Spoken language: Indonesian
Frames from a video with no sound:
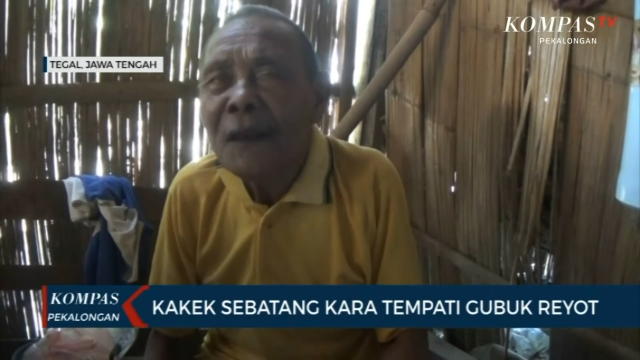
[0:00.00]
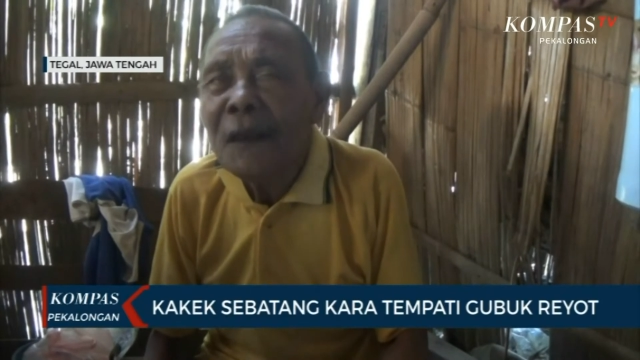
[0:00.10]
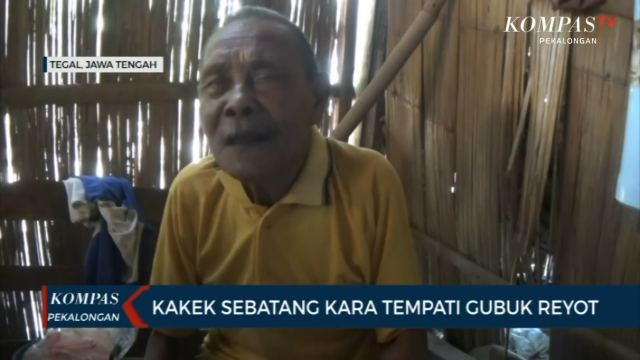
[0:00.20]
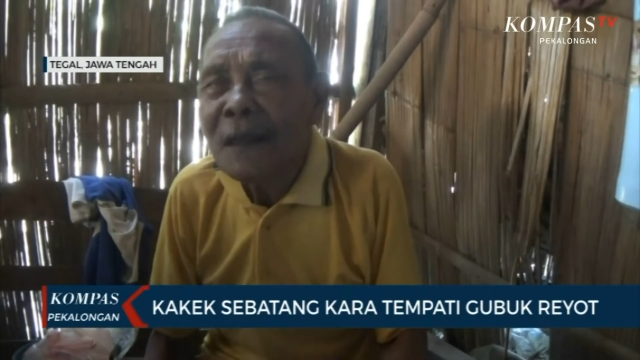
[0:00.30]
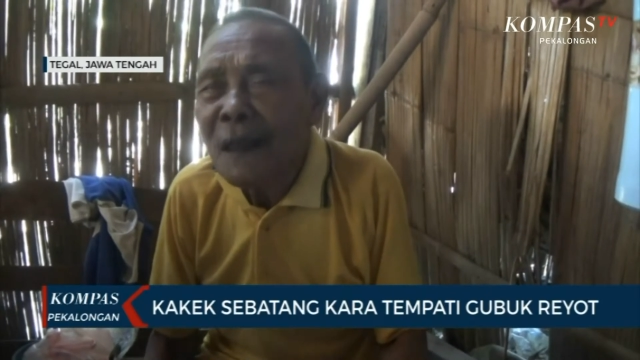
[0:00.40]

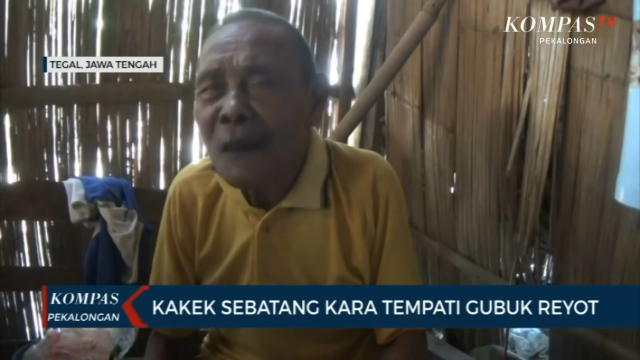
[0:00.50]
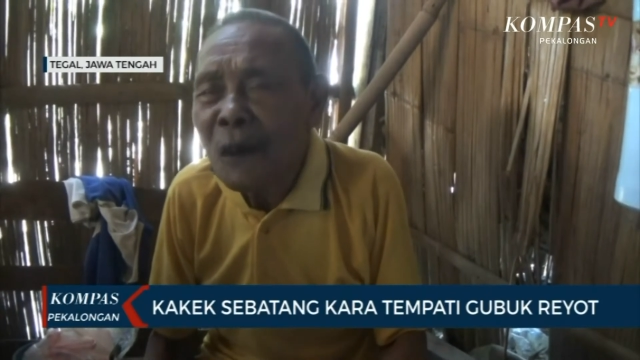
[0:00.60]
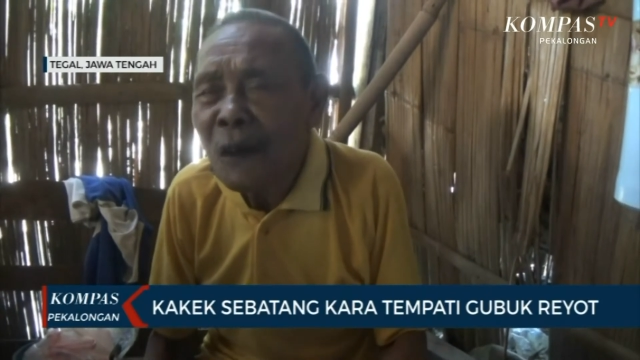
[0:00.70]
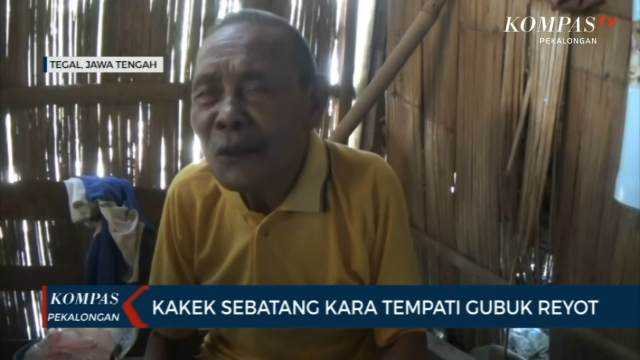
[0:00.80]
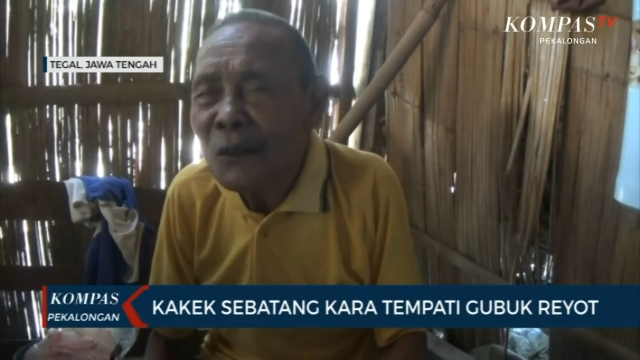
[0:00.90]
ceritanya
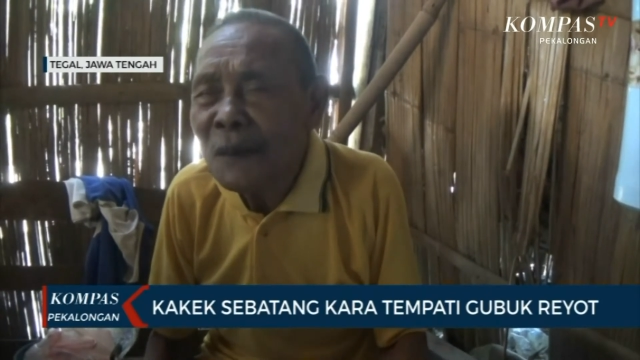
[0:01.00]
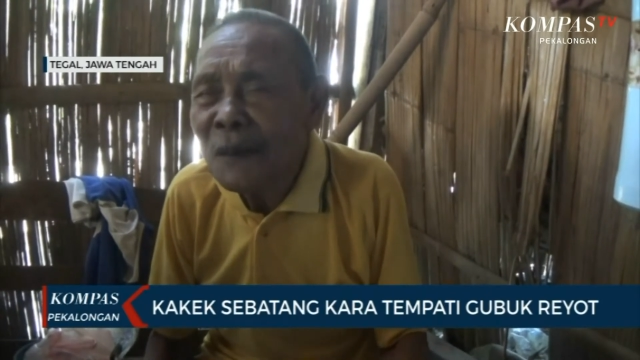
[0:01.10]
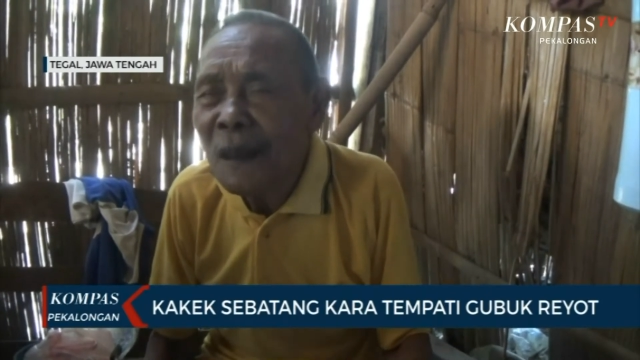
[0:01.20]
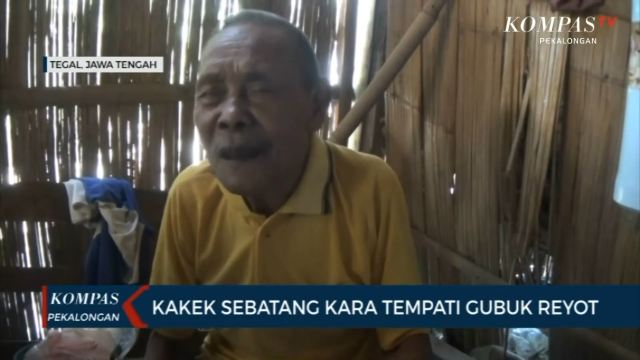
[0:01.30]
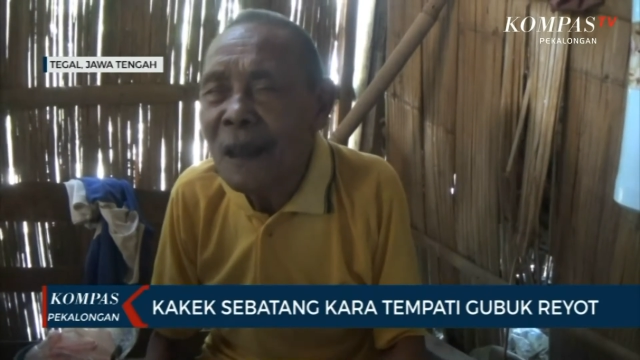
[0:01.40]
orang tua
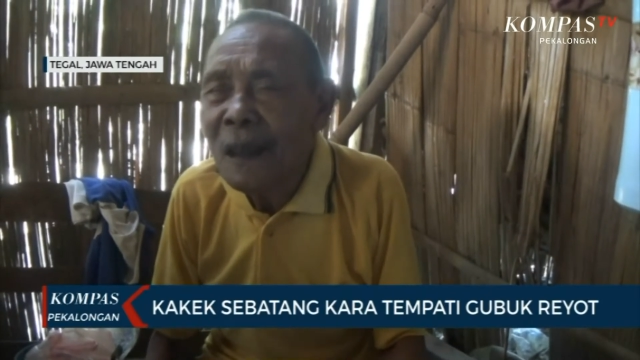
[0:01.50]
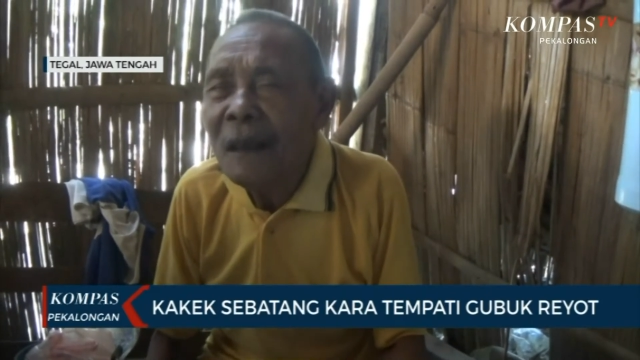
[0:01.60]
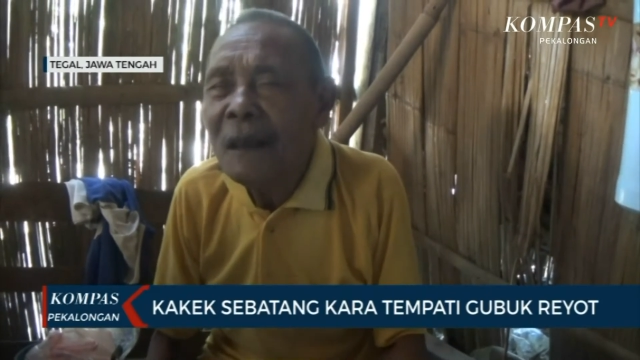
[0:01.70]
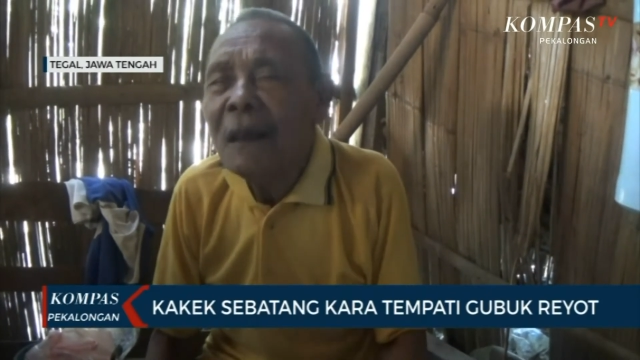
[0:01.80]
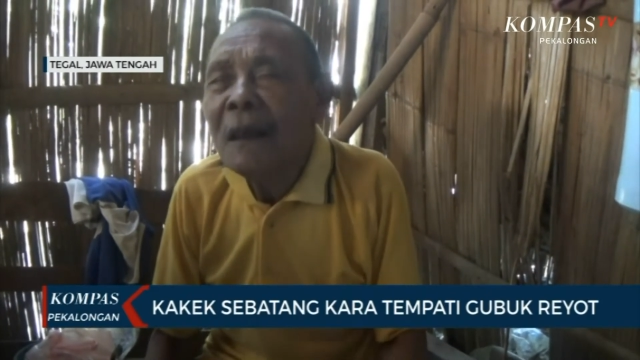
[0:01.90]

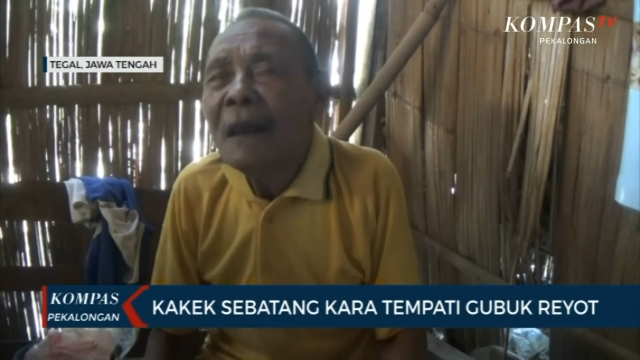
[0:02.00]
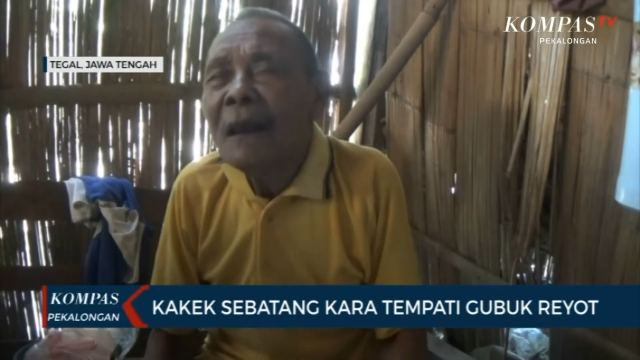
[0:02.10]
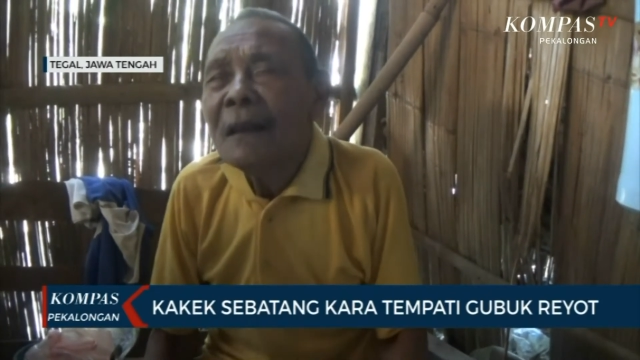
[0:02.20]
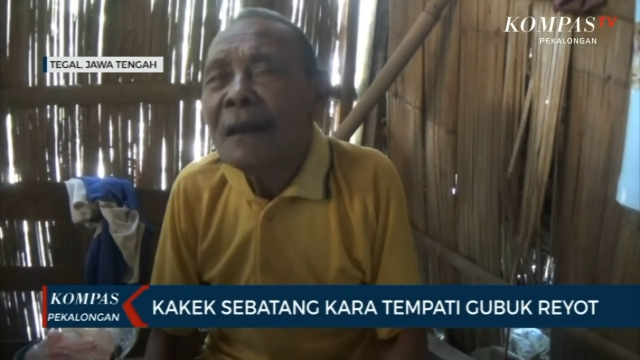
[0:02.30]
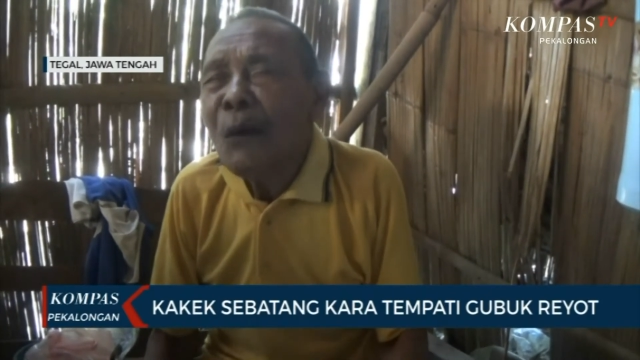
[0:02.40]
saya
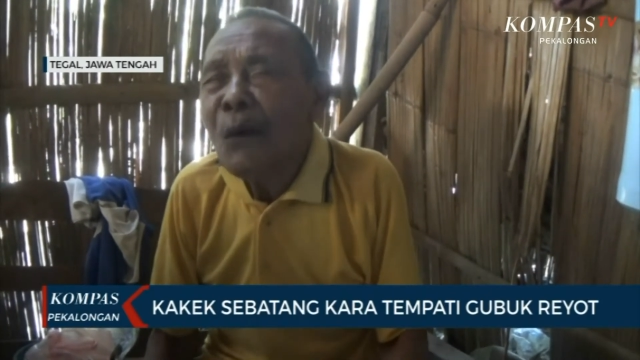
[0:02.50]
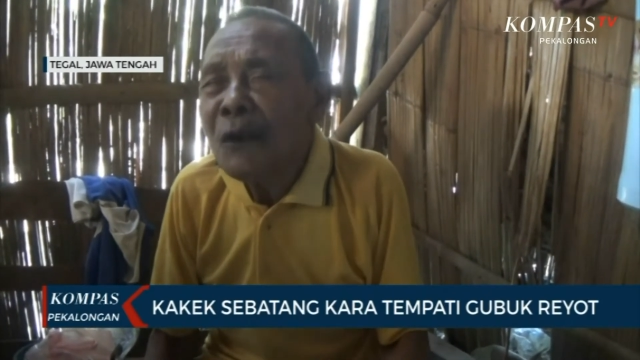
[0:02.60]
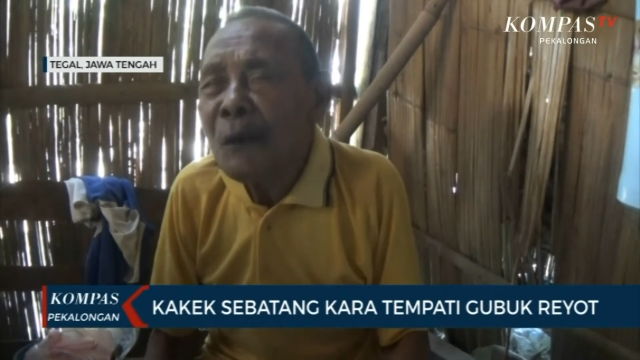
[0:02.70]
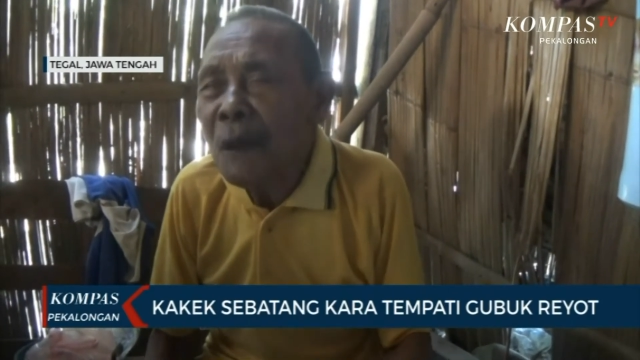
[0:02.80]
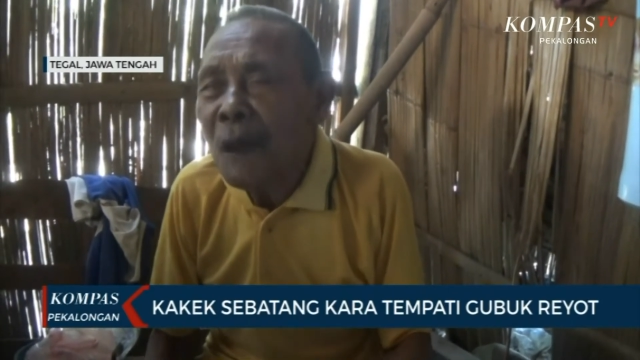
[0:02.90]
tahun
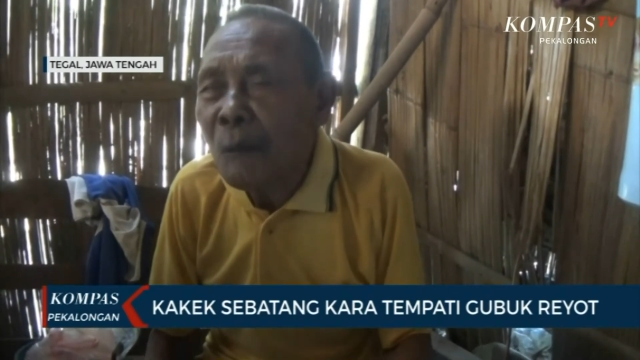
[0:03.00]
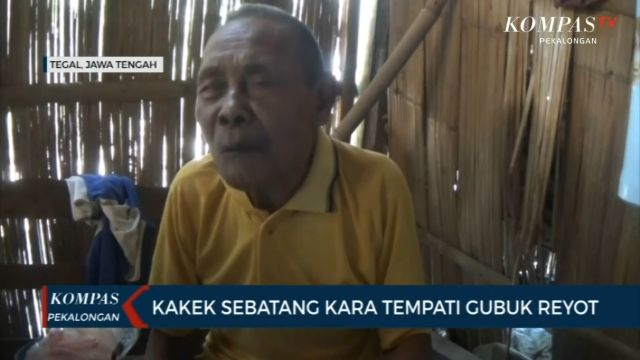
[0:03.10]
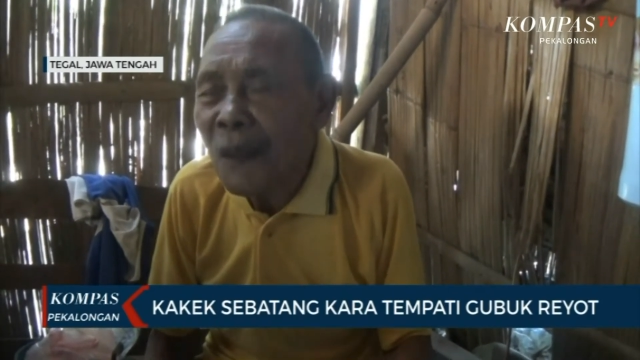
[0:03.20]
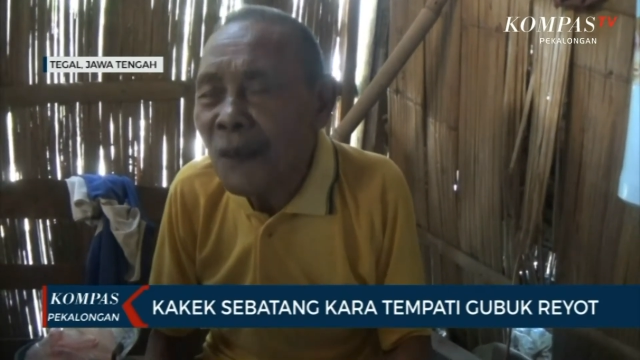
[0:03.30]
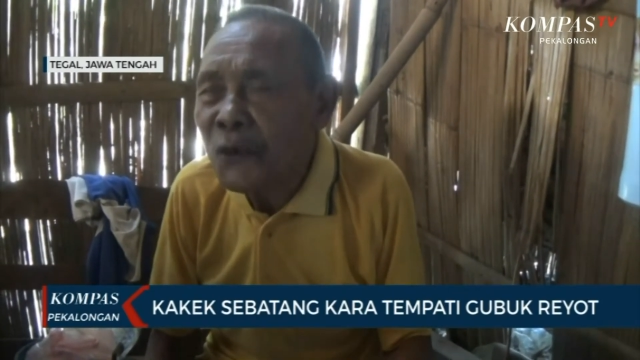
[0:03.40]

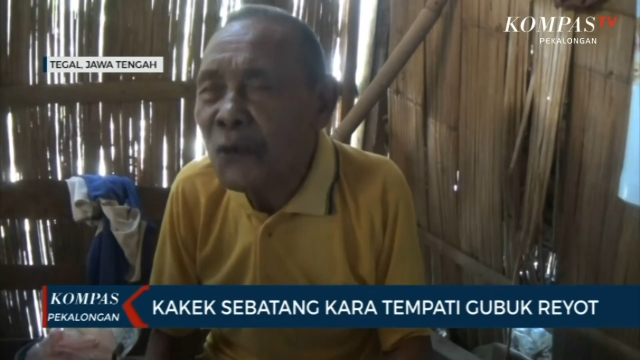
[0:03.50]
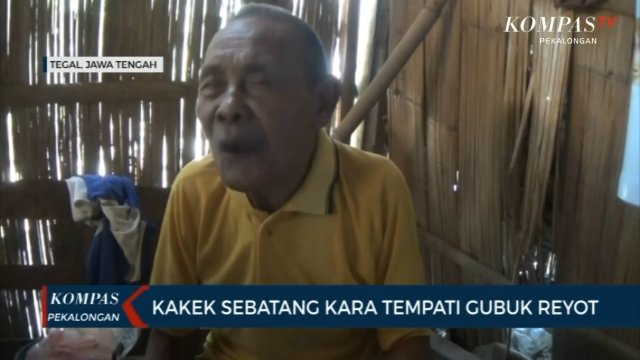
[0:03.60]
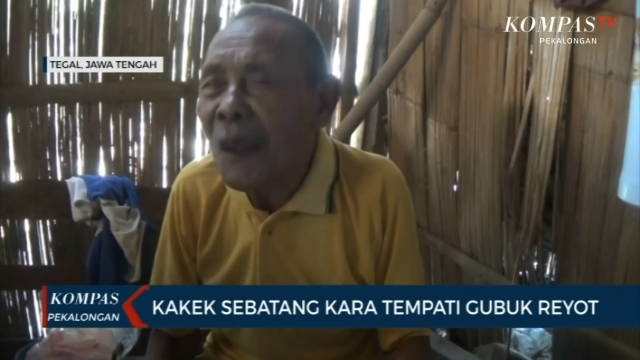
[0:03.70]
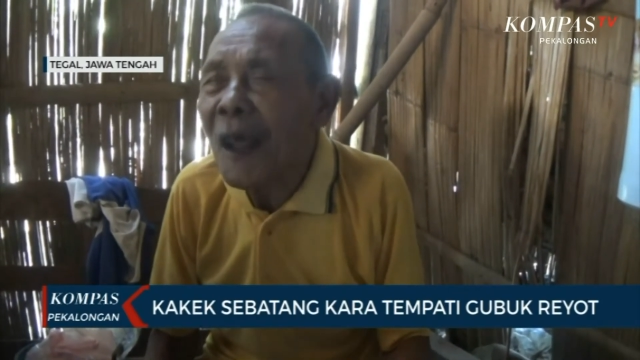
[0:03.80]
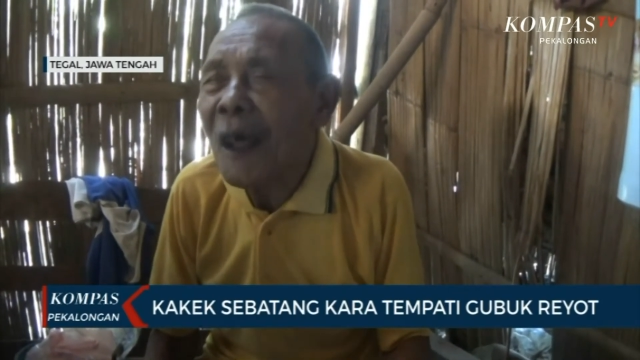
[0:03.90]
1928